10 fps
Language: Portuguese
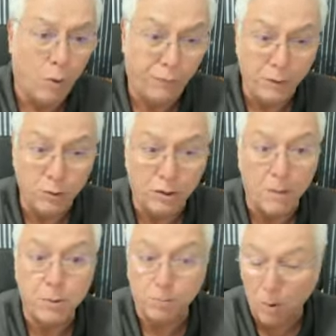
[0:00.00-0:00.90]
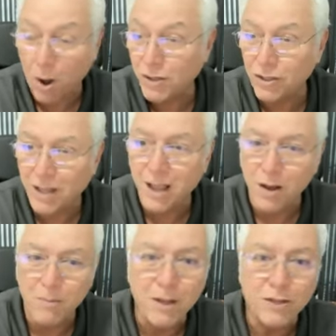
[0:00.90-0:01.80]
O fim dos tempos pode estar
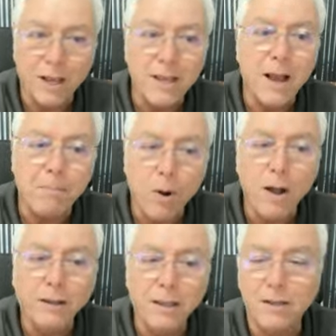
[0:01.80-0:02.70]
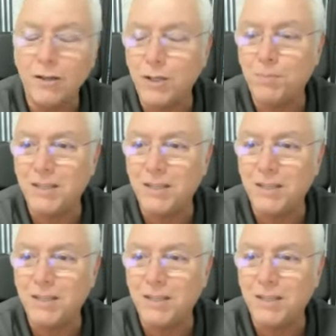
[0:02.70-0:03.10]
realmente aí à porta e a gente